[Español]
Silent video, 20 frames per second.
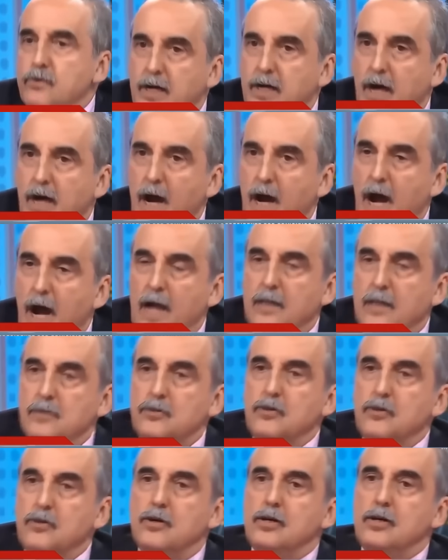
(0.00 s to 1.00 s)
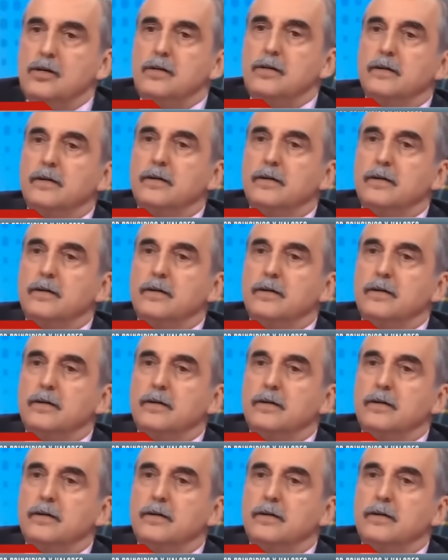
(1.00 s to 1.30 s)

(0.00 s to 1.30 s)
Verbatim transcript: ¿Usted, cree que